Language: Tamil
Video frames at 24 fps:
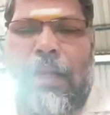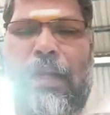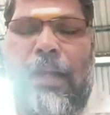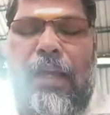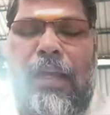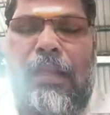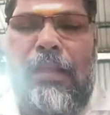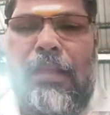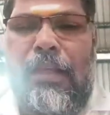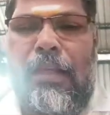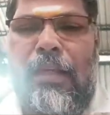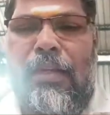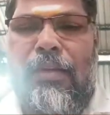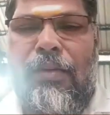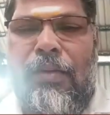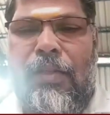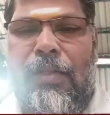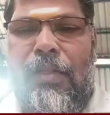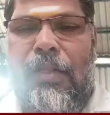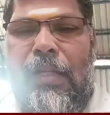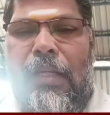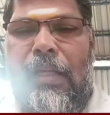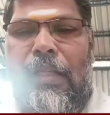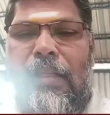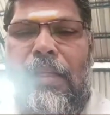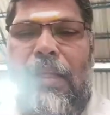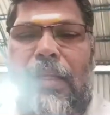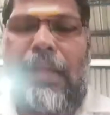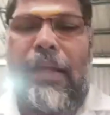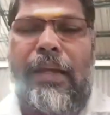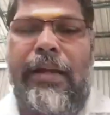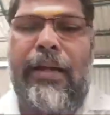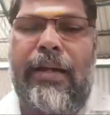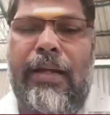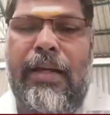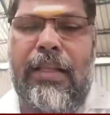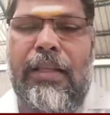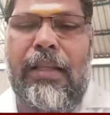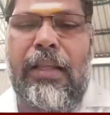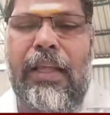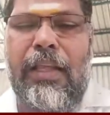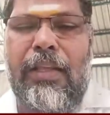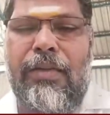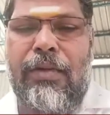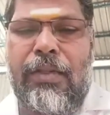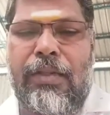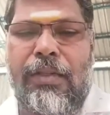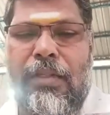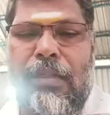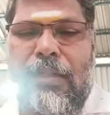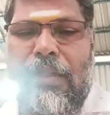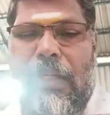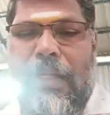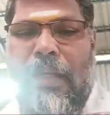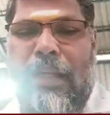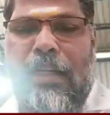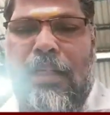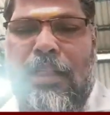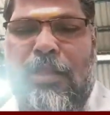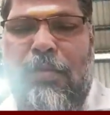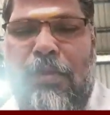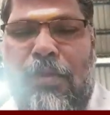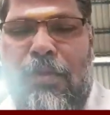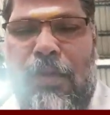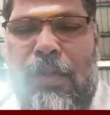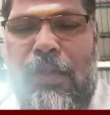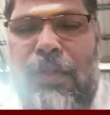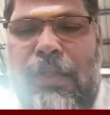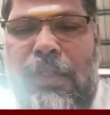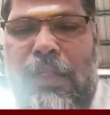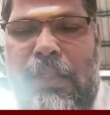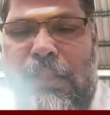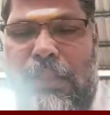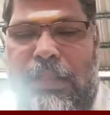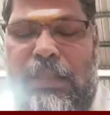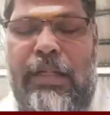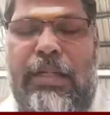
நேற்றைக்கு வந்து நேற்றைக்கு ஏழாந்தேதி வந்து டிஎஸ்பி வந்து